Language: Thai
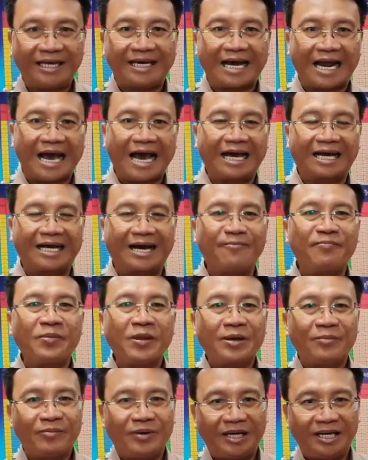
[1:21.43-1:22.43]
ทีกลางครับ
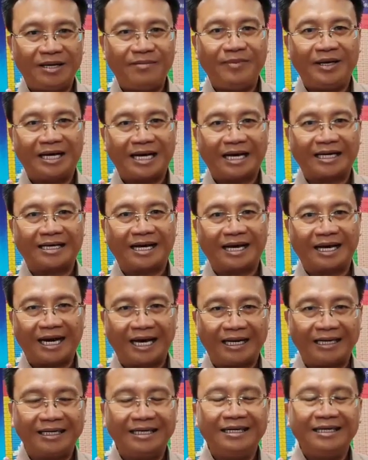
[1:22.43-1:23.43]
ปีนี้มีการแข่ง
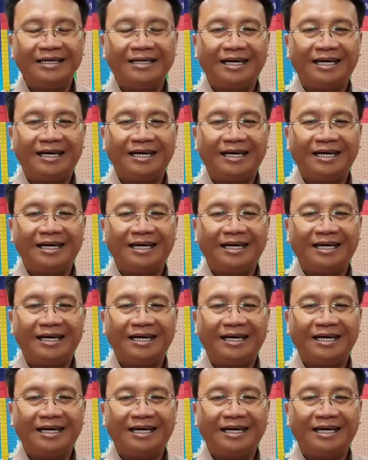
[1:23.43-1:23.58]
ขัน